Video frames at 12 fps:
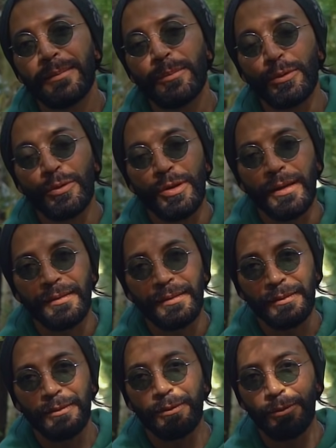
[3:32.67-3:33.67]

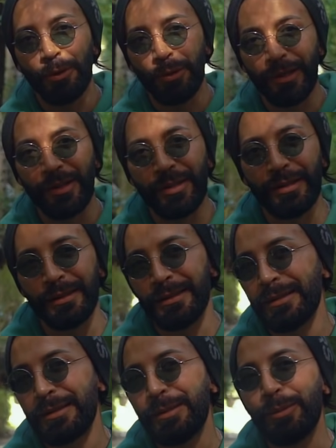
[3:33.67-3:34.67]
bulacaksın o kişinin
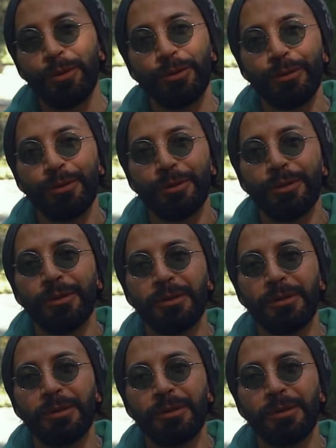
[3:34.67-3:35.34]
kim olduğunu.